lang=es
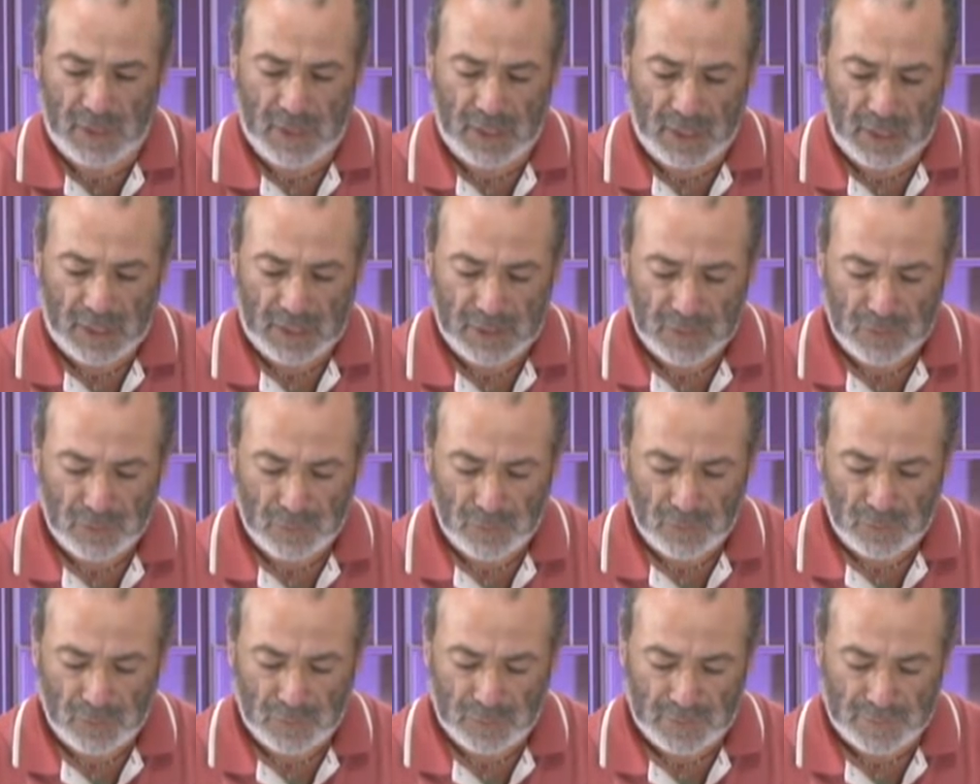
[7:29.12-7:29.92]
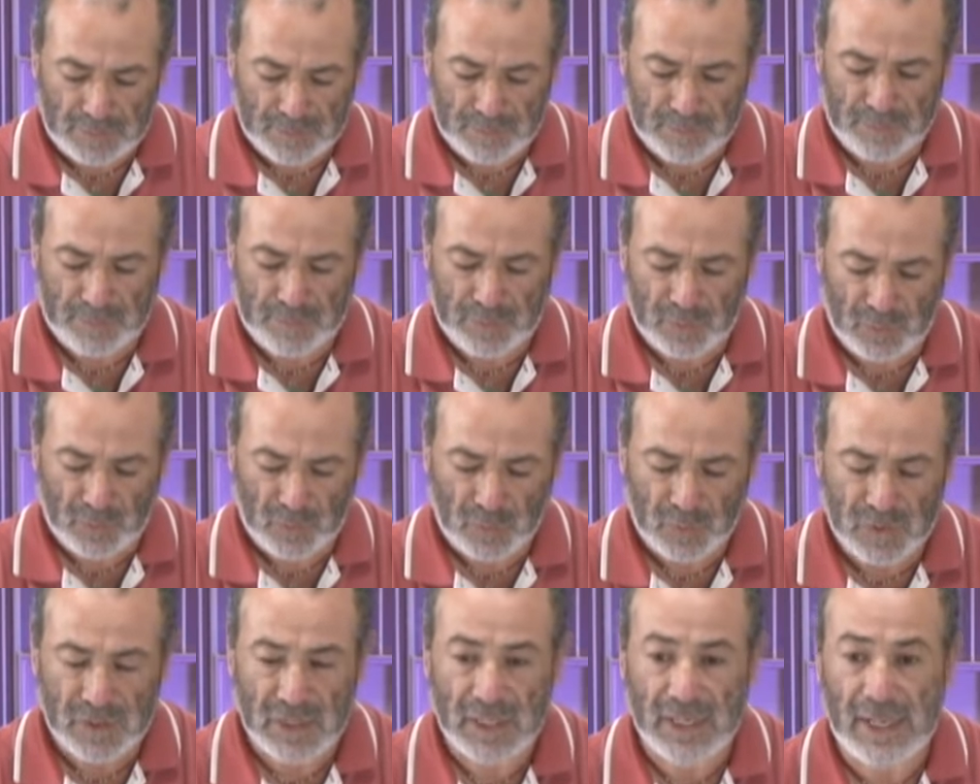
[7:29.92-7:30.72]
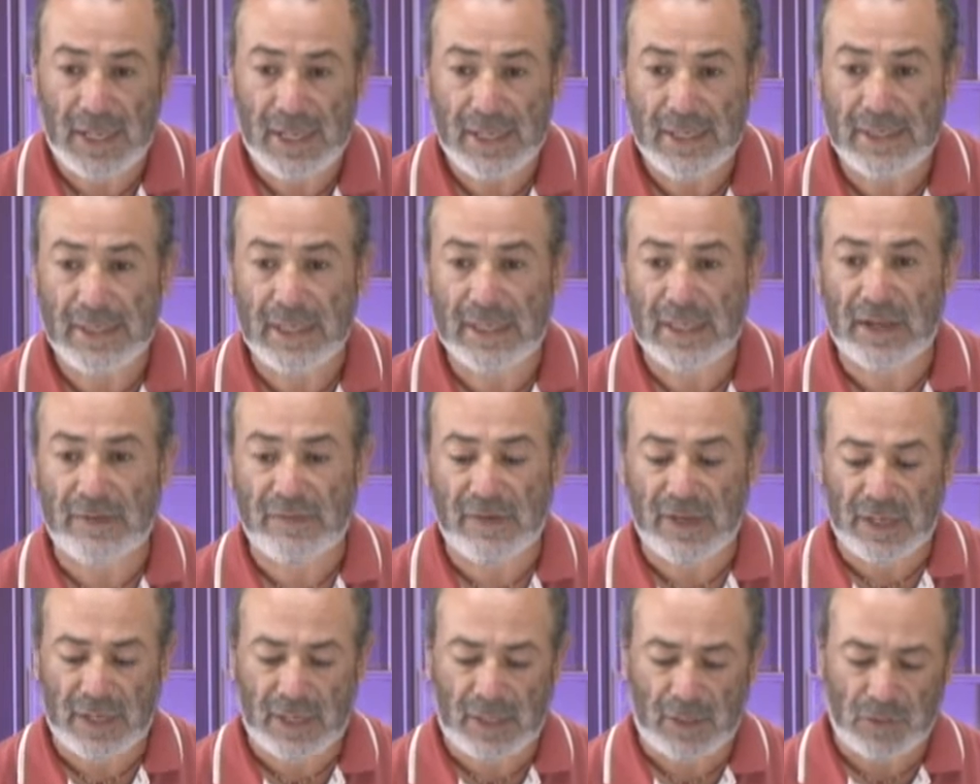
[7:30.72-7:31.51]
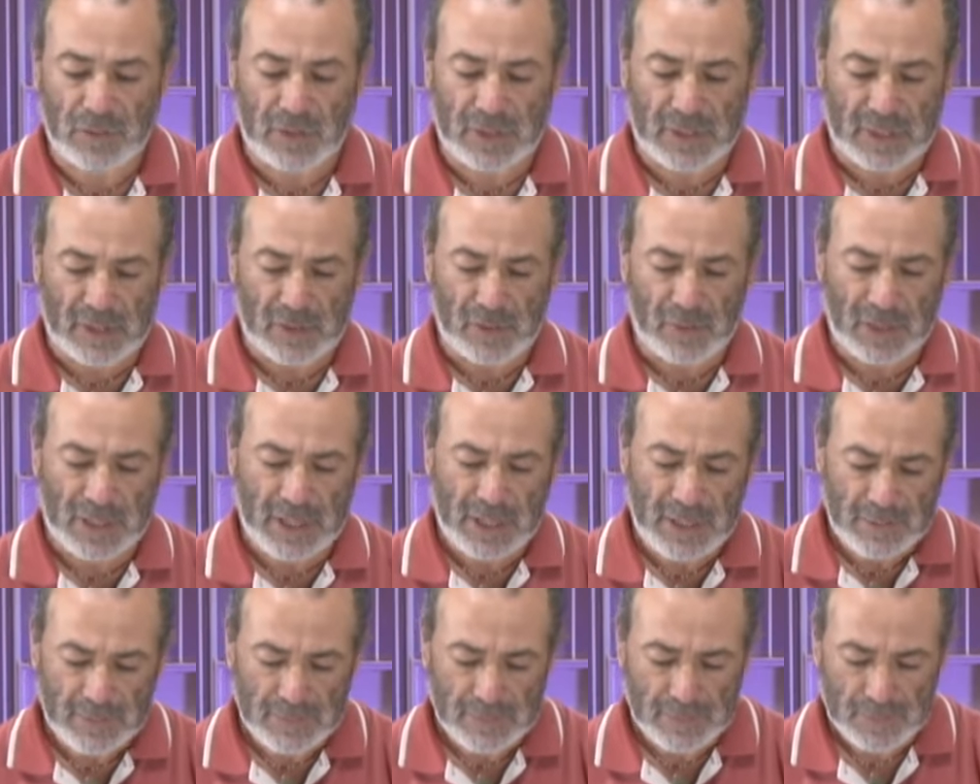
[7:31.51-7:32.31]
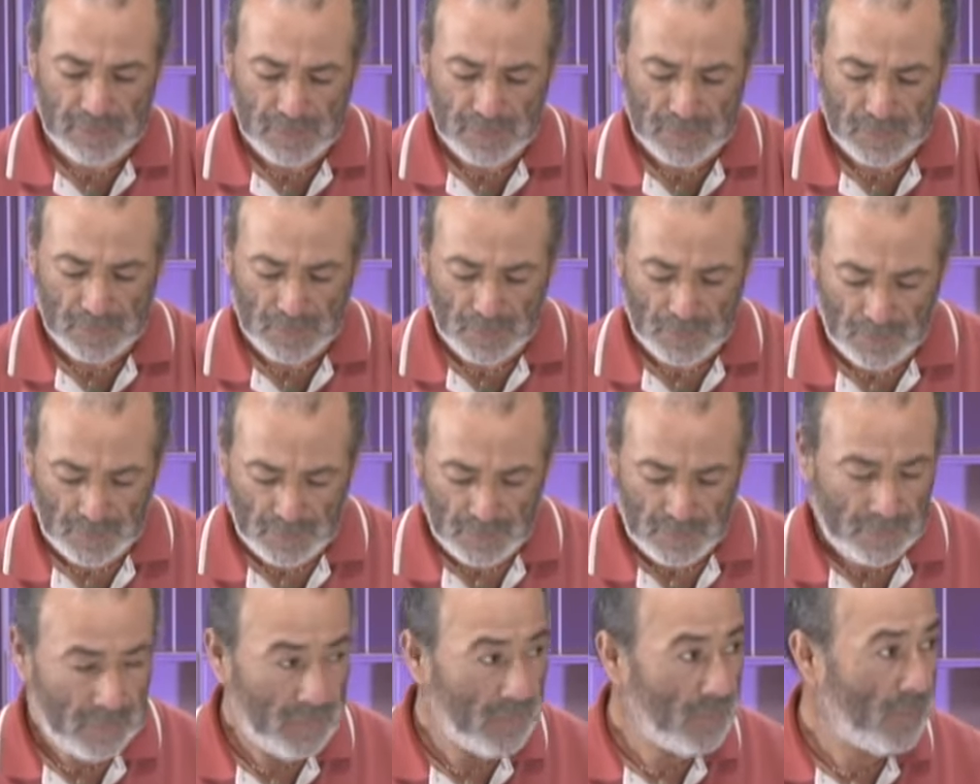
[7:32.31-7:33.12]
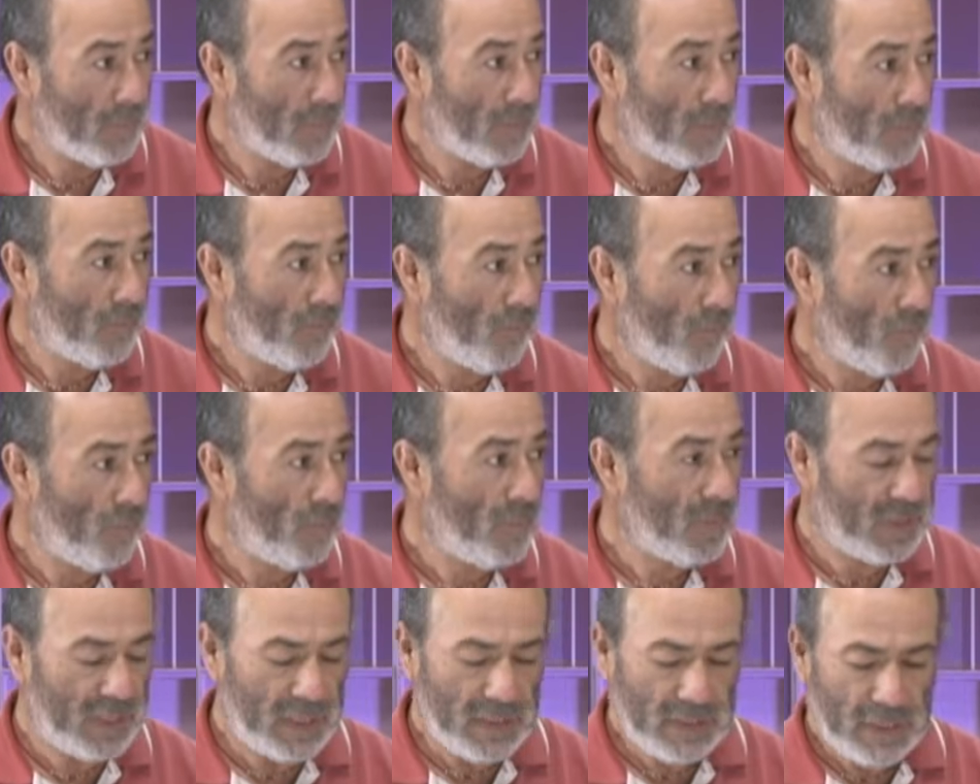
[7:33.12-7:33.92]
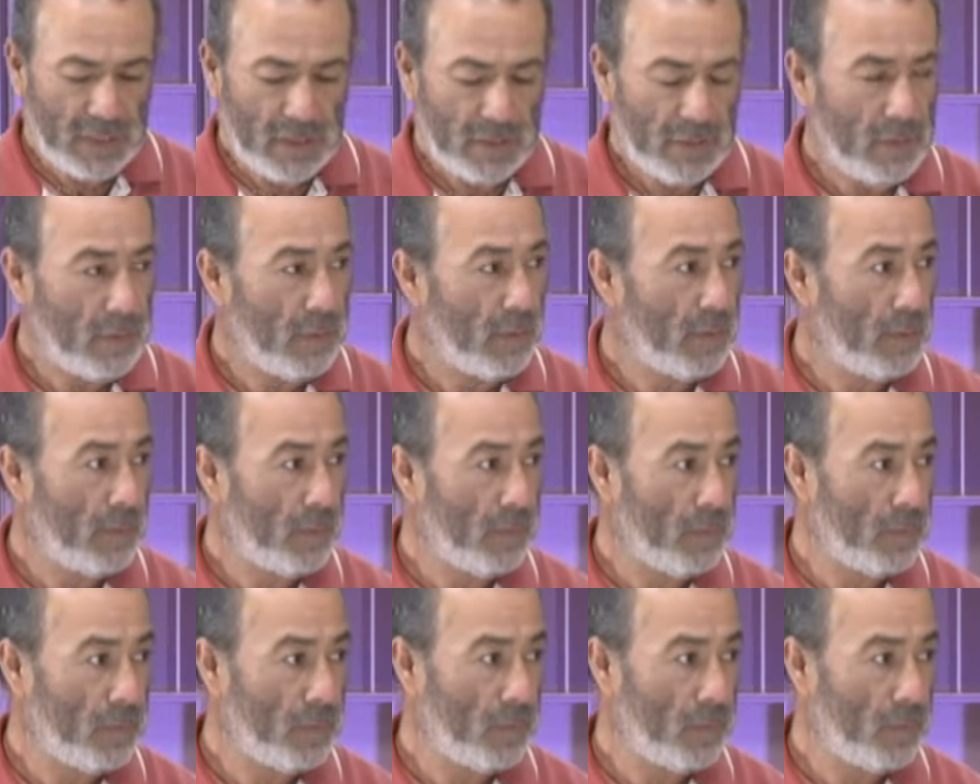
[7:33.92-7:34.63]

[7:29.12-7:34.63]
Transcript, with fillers: Eso nos produce este tablerito que tengo acá. Ah, eh, antes que continúe, eh,